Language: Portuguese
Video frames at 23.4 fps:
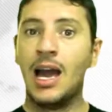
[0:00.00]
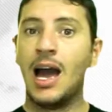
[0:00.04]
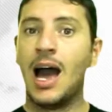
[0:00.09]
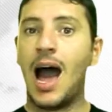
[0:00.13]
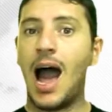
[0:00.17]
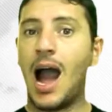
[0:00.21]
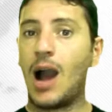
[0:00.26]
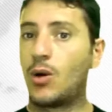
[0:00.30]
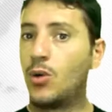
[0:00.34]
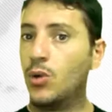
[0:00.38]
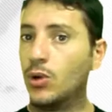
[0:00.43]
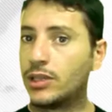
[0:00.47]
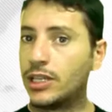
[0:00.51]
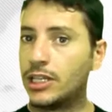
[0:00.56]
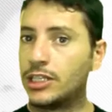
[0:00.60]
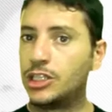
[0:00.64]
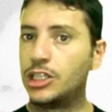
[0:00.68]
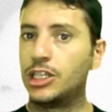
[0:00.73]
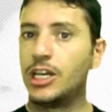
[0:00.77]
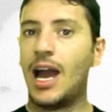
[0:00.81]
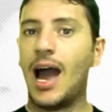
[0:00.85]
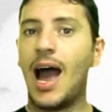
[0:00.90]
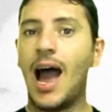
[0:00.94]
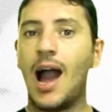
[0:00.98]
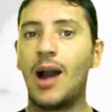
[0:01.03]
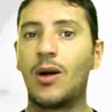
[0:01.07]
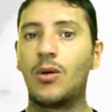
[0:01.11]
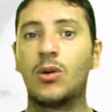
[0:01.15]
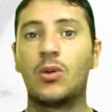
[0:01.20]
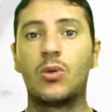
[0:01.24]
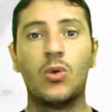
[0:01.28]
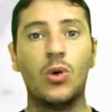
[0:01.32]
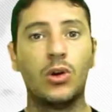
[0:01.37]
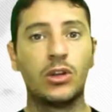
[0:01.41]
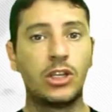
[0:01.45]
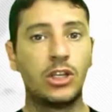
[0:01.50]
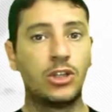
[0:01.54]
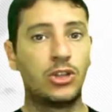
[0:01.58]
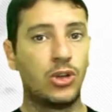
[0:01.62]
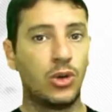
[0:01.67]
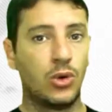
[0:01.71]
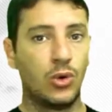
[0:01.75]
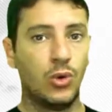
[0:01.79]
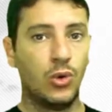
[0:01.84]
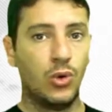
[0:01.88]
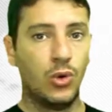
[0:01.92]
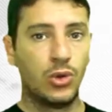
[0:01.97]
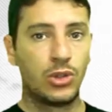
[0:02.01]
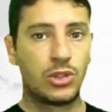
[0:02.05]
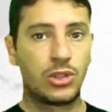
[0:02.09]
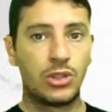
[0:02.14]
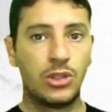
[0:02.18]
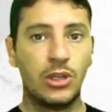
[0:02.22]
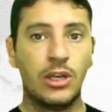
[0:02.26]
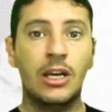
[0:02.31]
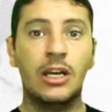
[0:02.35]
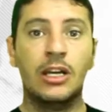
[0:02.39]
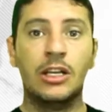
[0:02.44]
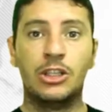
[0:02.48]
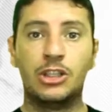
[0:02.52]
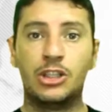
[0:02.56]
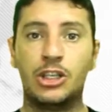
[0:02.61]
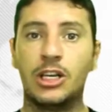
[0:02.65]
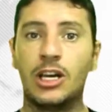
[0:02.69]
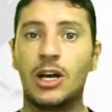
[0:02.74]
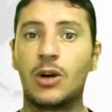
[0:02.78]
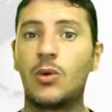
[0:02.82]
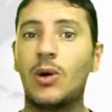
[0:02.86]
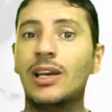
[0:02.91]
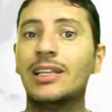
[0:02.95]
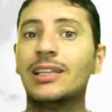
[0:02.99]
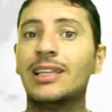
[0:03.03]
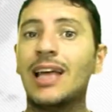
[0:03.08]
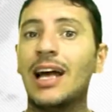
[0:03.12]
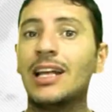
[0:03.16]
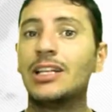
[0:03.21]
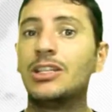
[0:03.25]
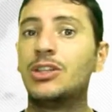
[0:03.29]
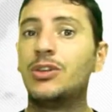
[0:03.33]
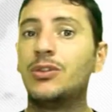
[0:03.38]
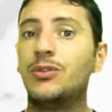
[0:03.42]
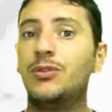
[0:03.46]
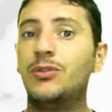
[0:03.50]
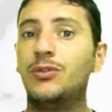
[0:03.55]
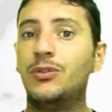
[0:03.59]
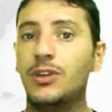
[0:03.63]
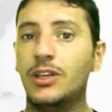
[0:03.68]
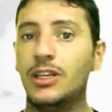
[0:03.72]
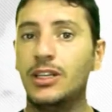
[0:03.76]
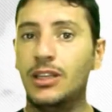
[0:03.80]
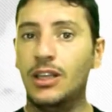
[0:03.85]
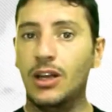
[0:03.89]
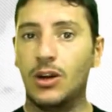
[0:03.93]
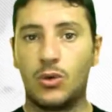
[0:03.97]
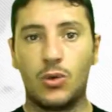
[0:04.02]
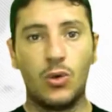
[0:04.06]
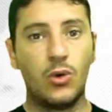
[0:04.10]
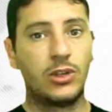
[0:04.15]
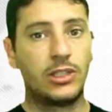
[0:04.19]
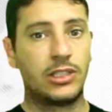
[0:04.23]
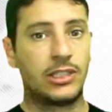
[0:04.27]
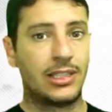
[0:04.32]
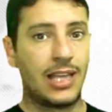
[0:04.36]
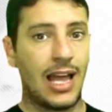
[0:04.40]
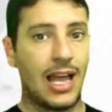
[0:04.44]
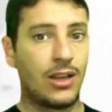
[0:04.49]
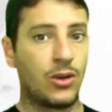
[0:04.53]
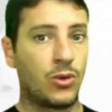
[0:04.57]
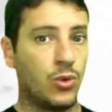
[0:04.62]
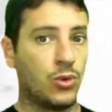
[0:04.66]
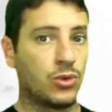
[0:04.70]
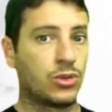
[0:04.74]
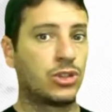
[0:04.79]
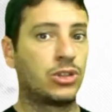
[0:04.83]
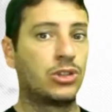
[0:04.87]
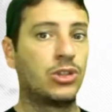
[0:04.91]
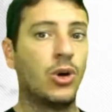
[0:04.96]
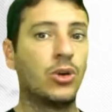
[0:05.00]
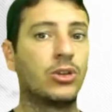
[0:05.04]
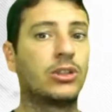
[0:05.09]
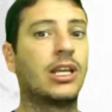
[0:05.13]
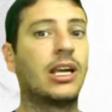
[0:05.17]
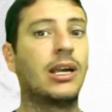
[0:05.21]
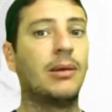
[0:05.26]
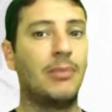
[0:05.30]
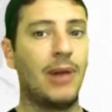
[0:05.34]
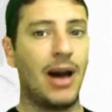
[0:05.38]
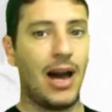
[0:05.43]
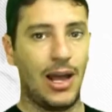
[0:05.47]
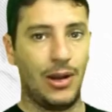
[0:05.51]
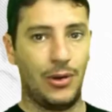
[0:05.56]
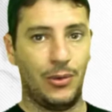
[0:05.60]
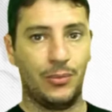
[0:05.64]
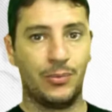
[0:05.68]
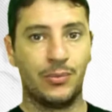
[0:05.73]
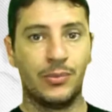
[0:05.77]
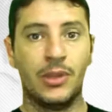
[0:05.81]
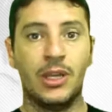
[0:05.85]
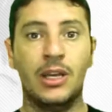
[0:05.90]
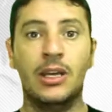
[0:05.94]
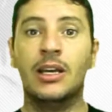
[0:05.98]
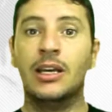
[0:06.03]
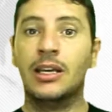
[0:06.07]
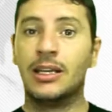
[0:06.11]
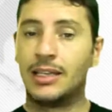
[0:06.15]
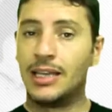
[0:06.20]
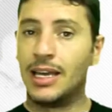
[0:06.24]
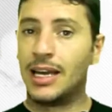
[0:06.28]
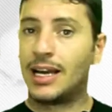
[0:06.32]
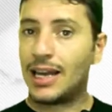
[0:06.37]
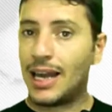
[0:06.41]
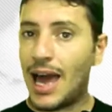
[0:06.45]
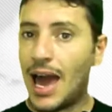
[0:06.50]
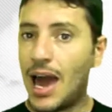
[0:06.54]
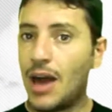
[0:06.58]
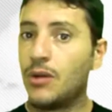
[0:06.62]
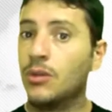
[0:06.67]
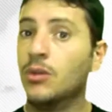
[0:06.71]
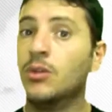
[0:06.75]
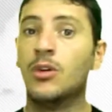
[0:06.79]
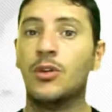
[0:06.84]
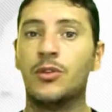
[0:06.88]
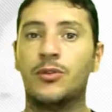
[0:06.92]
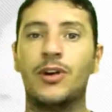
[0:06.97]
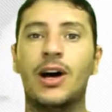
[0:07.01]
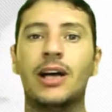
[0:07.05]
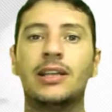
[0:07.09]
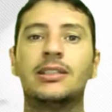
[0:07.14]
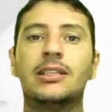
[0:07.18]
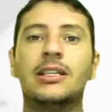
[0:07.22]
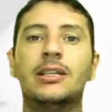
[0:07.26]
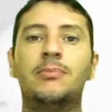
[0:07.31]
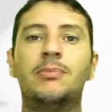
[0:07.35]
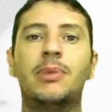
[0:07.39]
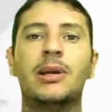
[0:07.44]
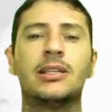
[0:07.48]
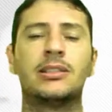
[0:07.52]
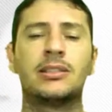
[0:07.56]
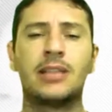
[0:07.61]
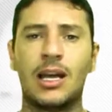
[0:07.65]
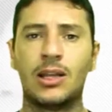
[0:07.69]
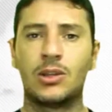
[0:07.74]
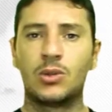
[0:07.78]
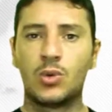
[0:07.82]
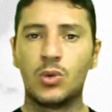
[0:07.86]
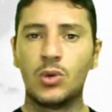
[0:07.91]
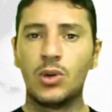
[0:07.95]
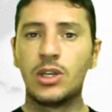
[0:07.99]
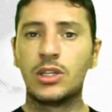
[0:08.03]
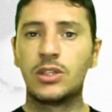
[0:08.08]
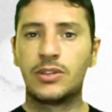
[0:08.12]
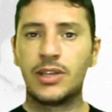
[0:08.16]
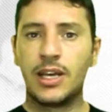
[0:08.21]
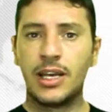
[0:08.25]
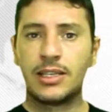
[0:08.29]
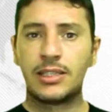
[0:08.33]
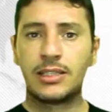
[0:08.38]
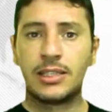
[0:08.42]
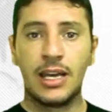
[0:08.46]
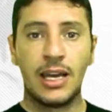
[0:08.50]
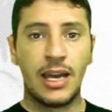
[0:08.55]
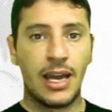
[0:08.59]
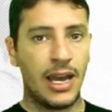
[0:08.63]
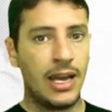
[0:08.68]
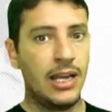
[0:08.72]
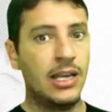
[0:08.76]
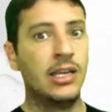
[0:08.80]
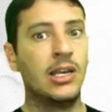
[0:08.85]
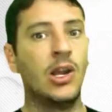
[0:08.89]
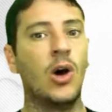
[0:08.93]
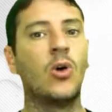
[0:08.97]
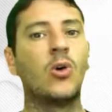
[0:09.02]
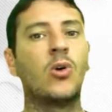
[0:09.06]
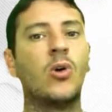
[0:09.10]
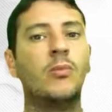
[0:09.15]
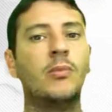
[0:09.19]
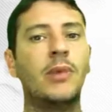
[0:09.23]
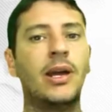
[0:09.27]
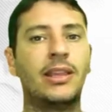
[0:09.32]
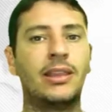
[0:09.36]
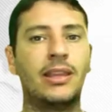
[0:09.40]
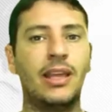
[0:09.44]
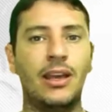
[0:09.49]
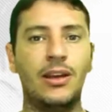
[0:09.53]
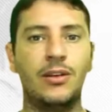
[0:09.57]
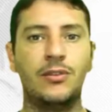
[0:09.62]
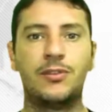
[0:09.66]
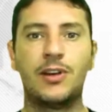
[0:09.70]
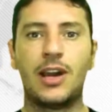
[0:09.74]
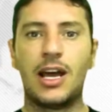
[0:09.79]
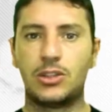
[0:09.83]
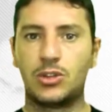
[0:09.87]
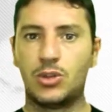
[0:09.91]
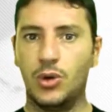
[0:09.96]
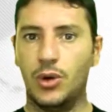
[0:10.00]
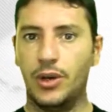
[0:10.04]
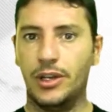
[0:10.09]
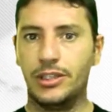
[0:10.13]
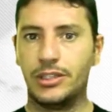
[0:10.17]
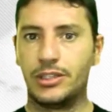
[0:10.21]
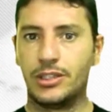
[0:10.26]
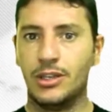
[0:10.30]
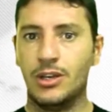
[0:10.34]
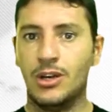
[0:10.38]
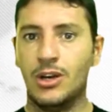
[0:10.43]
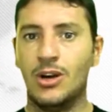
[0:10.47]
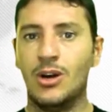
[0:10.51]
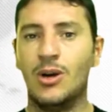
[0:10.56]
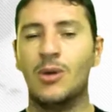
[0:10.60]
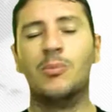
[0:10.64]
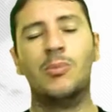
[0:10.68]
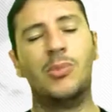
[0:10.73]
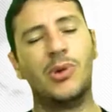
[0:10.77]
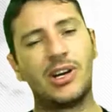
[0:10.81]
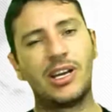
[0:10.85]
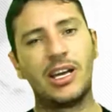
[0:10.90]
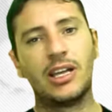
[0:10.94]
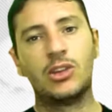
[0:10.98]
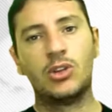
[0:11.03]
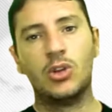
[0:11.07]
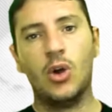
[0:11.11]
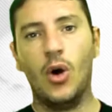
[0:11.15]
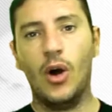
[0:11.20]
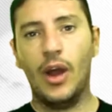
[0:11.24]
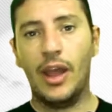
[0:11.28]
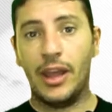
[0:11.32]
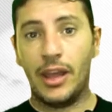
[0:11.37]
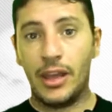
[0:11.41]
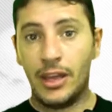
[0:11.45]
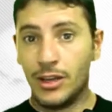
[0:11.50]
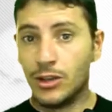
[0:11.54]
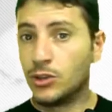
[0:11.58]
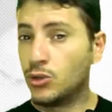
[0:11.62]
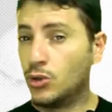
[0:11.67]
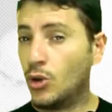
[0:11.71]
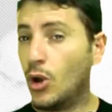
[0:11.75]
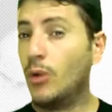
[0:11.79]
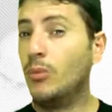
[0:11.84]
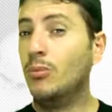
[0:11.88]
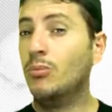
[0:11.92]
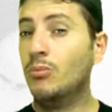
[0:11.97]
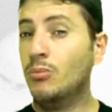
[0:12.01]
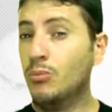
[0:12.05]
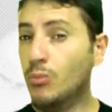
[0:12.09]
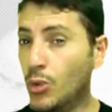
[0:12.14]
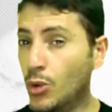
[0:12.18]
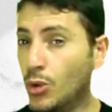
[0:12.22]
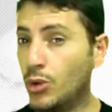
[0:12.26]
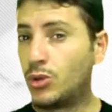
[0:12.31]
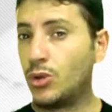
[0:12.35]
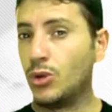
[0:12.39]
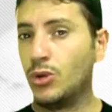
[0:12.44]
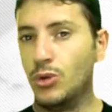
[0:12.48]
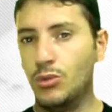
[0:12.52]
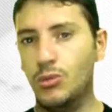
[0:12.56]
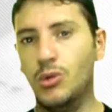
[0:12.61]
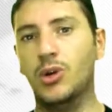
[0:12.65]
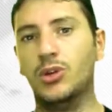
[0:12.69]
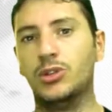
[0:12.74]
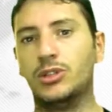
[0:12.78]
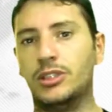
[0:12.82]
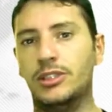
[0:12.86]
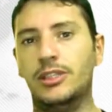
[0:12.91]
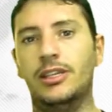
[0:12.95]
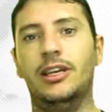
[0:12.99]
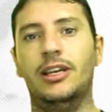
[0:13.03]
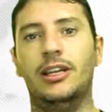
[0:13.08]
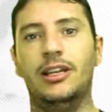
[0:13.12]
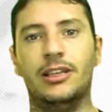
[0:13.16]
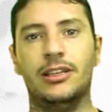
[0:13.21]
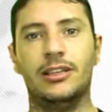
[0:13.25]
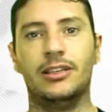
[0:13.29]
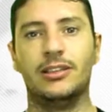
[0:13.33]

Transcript: a conta de água, conta de luz, tira a qualidade de vida conquistada com o seu trabalho, que, claro, faz ele pensar duas vezes em não cometer infrações, porque dói, dói muito no bolso dele.